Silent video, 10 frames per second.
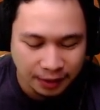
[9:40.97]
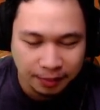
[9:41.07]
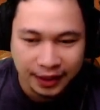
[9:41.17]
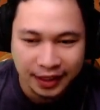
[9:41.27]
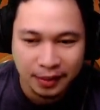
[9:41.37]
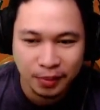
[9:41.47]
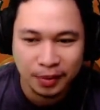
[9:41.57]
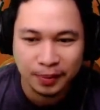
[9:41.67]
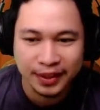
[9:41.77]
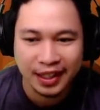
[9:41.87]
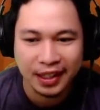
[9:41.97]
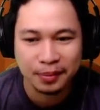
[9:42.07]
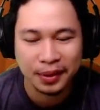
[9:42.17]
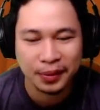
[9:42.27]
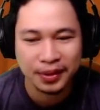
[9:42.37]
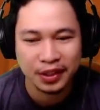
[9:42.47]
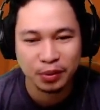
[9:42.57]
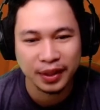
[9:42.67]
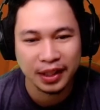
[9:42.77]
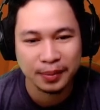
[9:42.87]
simpan aja buat penyerangan berikutnya
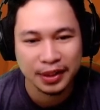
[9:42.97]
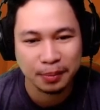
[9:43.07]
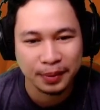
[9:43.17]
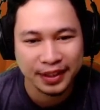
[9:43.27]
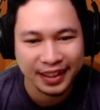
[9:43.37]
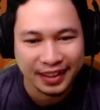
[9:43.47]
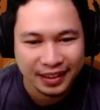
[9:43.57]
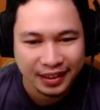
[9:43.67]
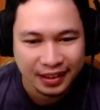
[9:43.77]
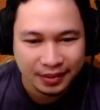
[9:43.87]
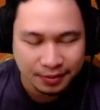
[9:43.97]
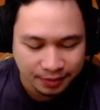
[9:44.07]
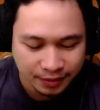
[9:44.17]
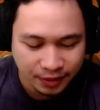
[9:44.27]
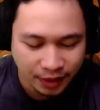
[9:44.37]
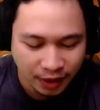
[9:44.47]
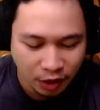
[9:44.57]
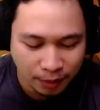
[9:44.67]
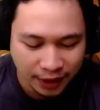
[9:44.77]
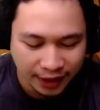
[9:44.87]
supaya lebih cepet ya soalnya
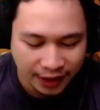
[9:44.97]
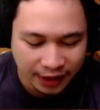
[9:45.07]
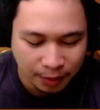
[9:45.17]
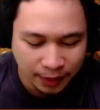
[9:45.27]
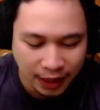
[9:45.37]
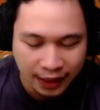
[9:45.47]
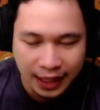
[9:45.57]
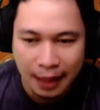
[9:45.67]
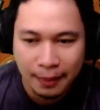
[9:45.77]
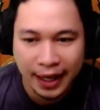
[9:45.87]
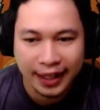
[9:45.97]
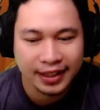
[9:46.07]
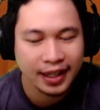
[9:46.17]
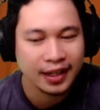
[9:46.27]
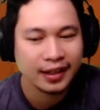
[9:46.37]
kalau bikin healing spin lagi lama guys ya